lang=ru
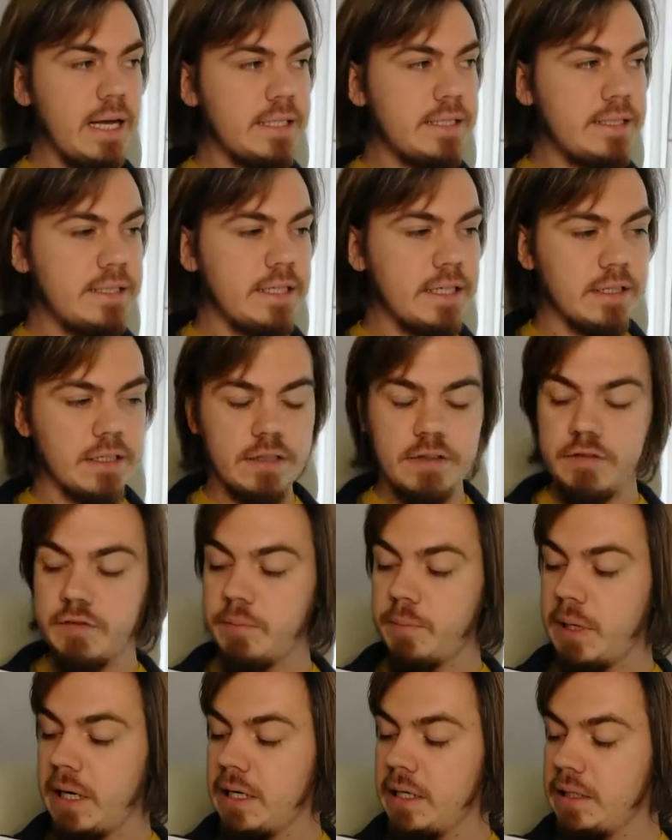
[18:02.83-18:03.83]
оттенков в
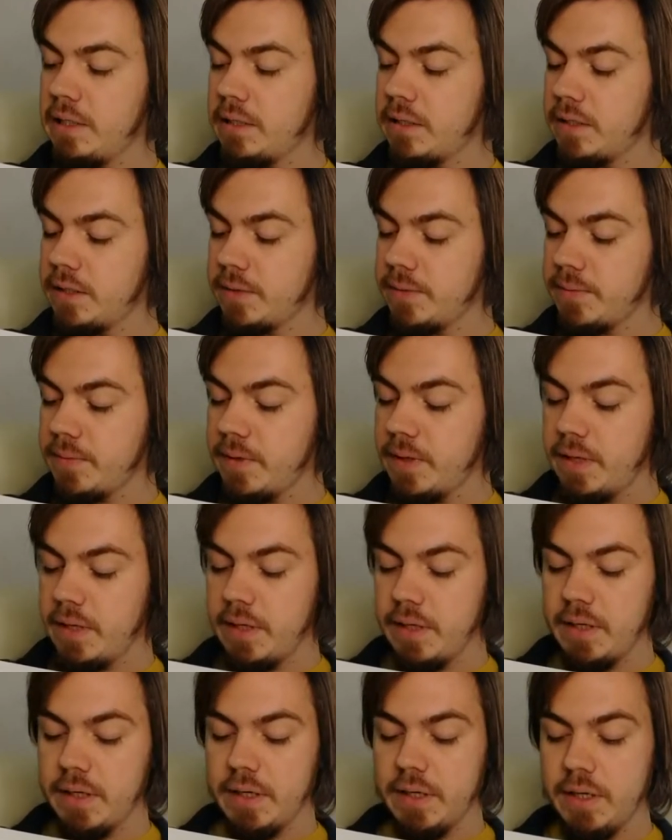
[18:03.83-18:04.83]
палитре.
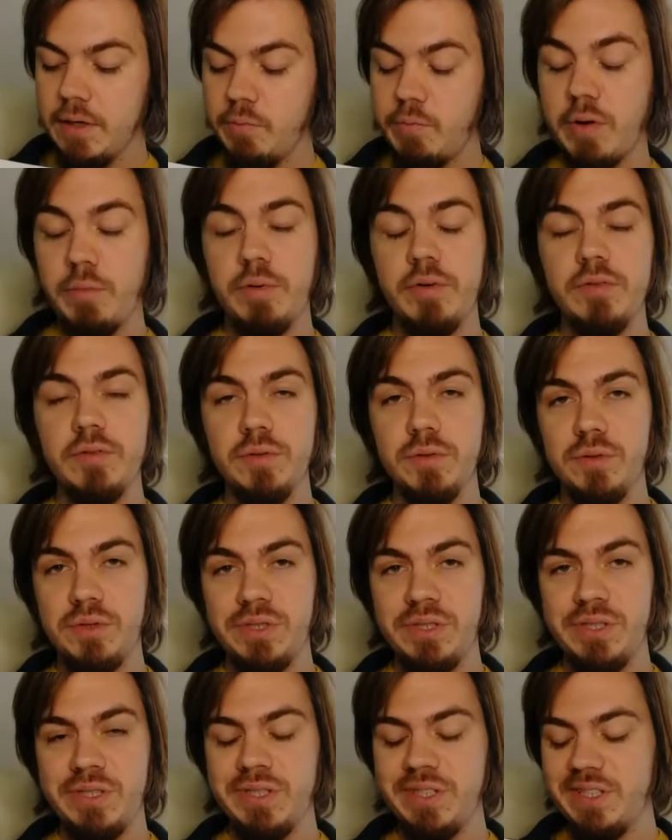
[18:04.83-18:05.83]
По поводу
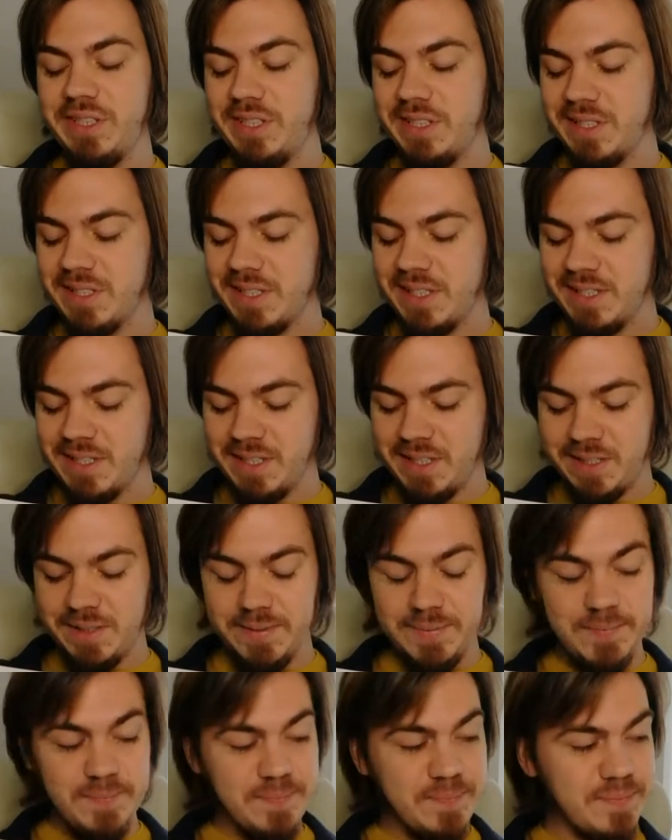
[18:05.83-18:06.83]
седины не
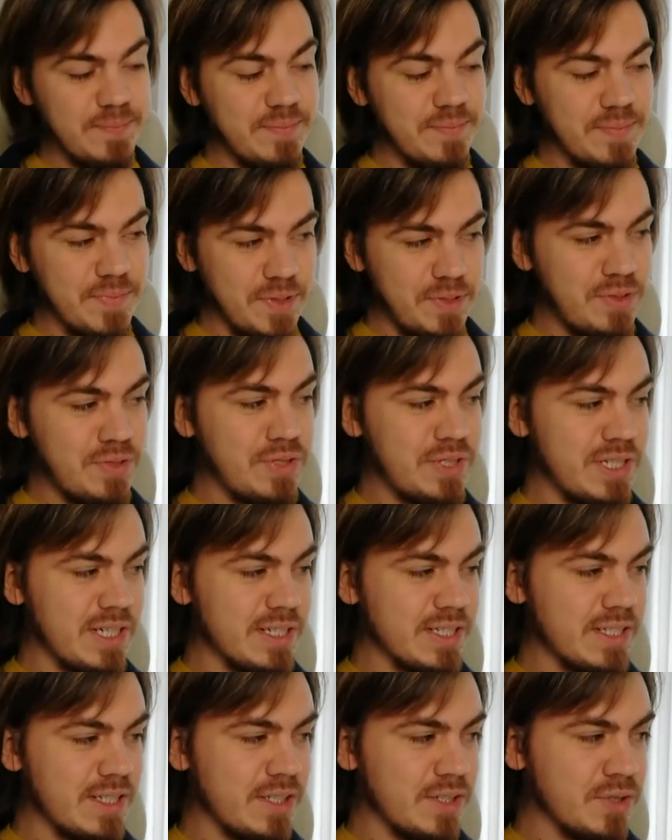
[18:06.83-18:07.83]
сказал, но
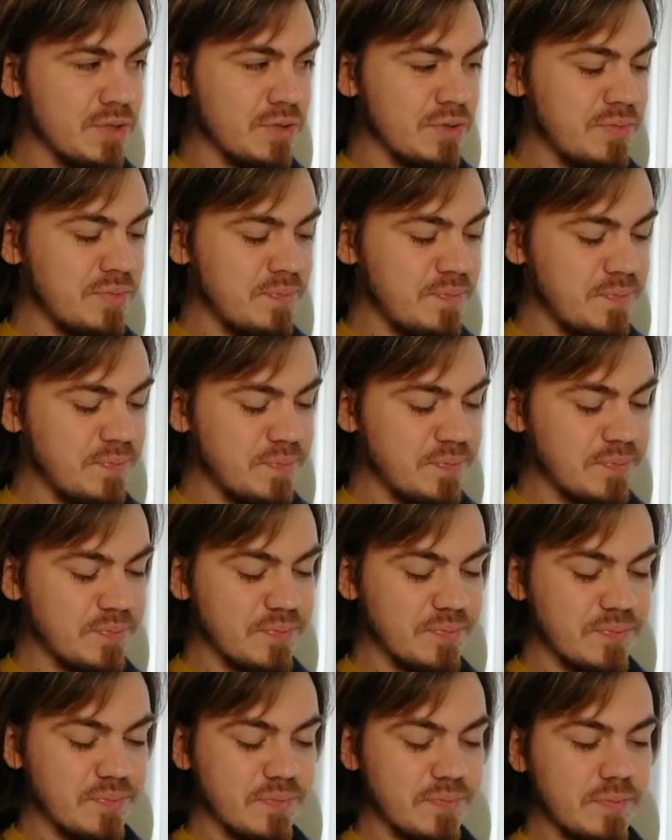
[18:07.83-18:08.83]
сейчас скажу.
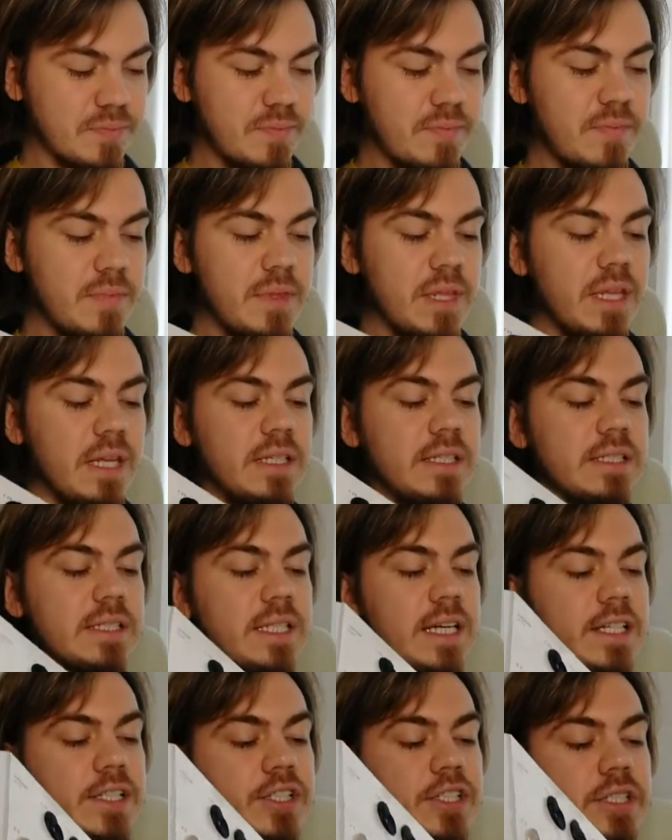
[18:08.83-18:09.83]

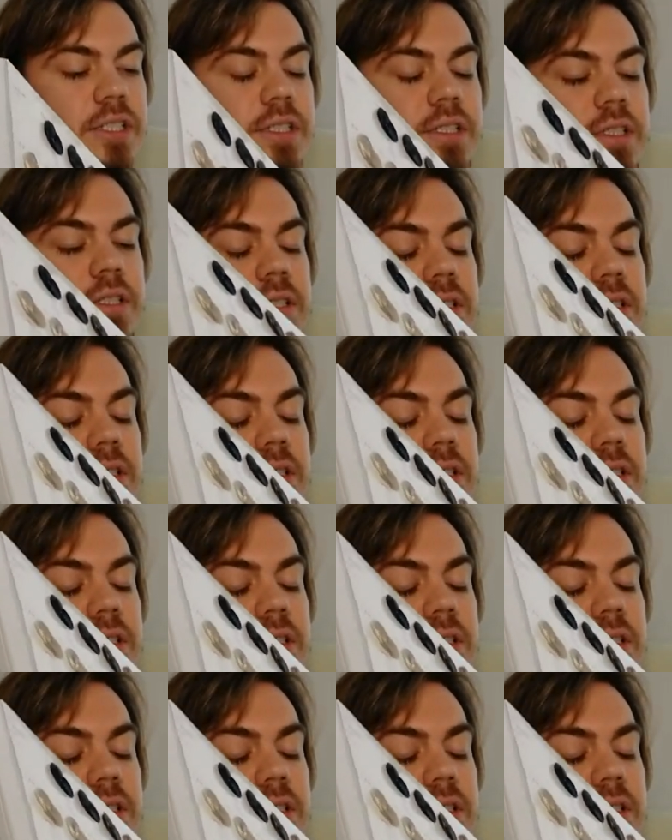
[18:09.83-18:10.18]
Значит,